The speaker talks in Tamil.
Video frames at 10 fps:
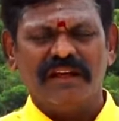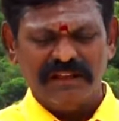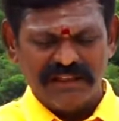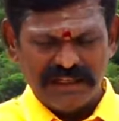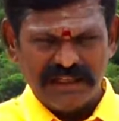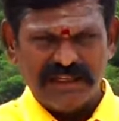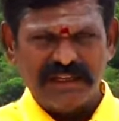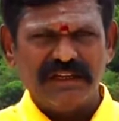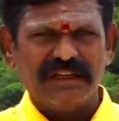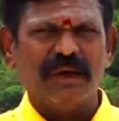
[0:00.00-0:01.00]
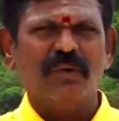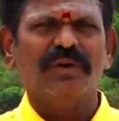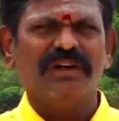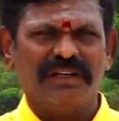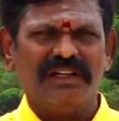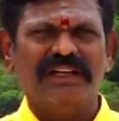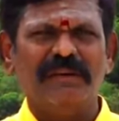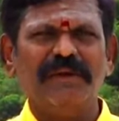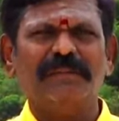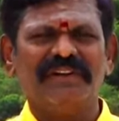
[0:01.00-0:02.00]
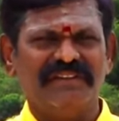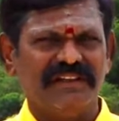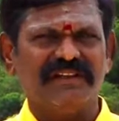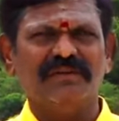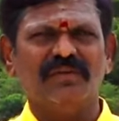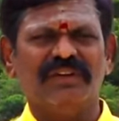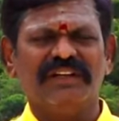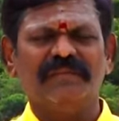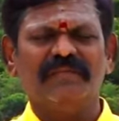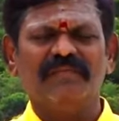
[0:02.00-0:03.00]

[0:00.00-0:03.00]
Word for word: இதுக்கு நான் உங்ககிட்ட எப்படி பேசிக்கிறேன்னு சொல்கிறேன்